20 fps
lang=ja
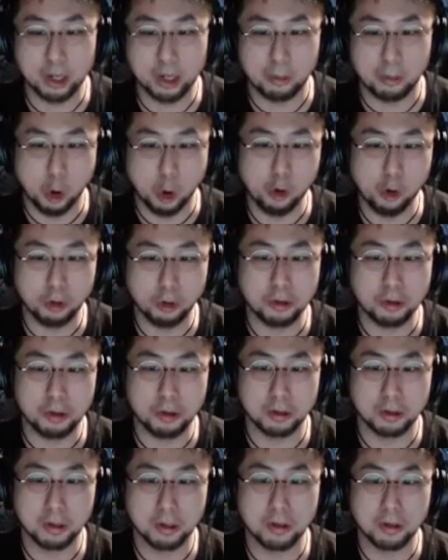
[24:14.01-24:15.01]
起こる人って
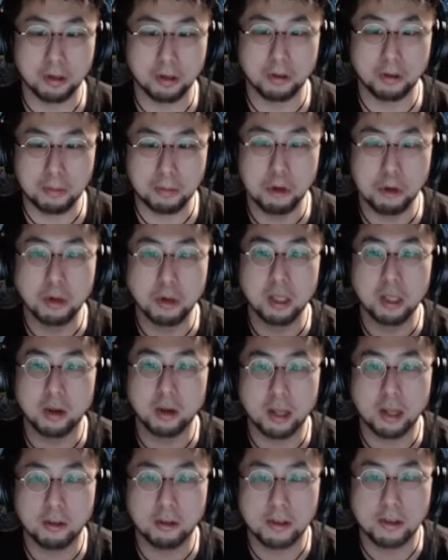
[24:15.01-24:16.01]
いうのは病気の可能
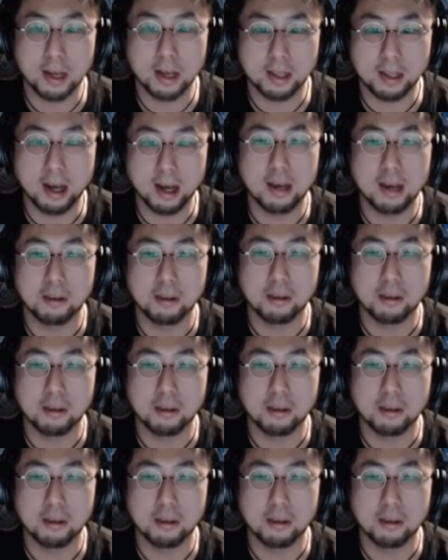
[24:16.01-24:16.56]
性が高いのよ。